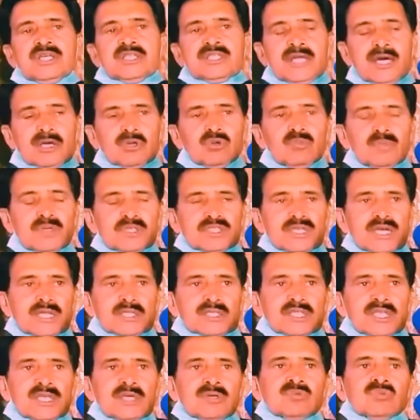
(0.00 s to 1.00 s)
इदारों में
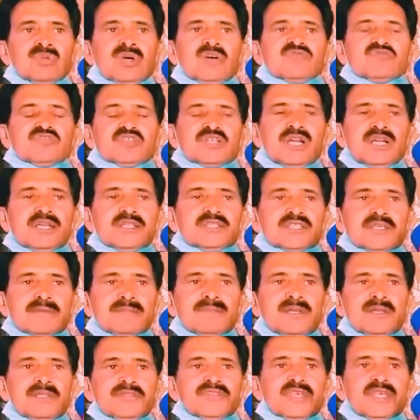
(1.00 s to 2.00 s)
जाते हैं उन अफसरान से
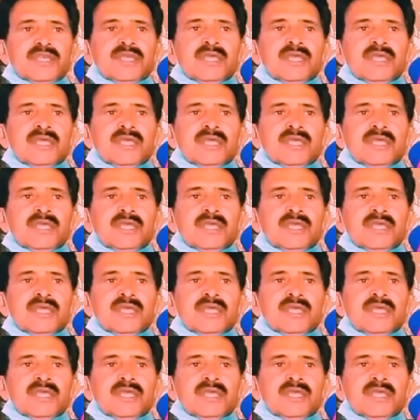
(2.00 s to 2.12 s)
मिलते